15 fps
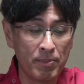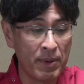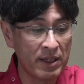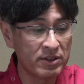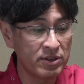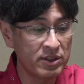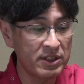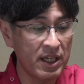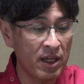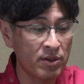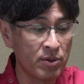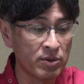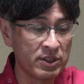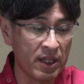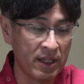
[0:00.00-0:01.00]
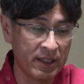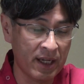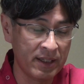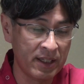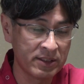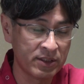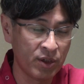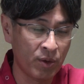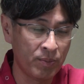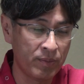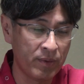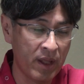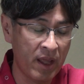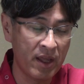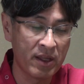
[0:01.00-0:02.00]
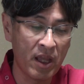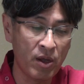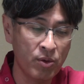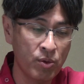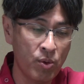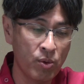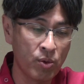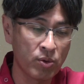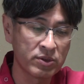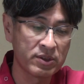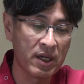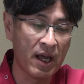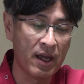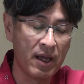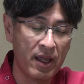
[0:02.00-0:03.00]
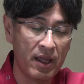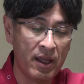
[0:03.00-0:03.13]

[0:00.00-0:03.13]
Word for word: 別次元の生態ですよ、肩甲骨が、